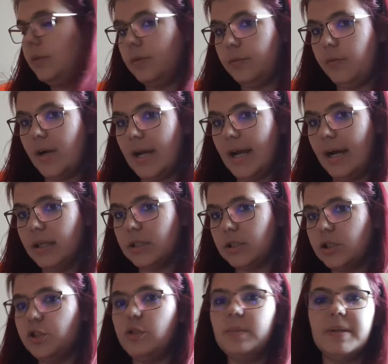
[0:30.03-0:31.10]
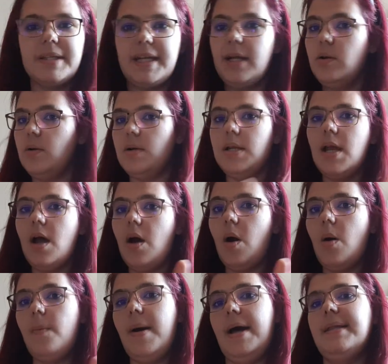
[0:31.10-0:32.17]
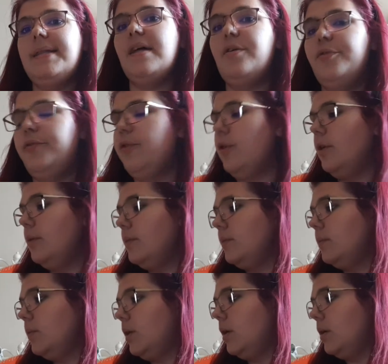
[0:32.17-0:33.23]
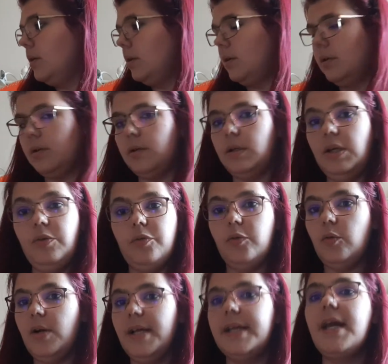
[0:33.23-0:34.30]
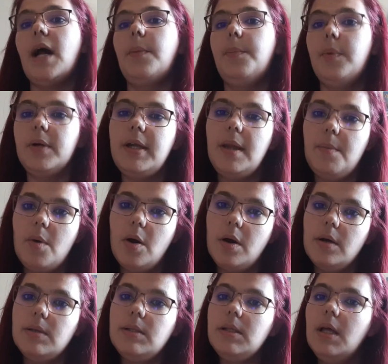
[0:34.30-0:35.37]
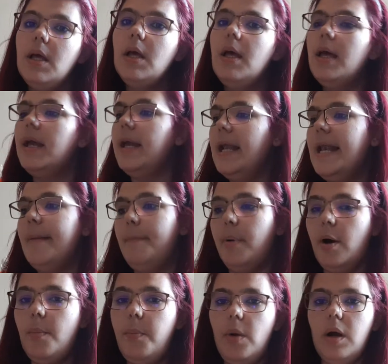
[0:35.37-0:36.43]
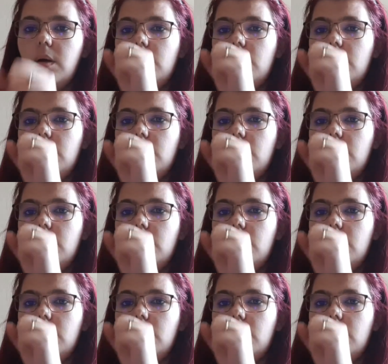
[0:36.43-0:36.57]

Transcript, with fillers: Voilà, je mettrai le lien en barre d'infos. Euh, ils font les cartes Pokémon et les pop.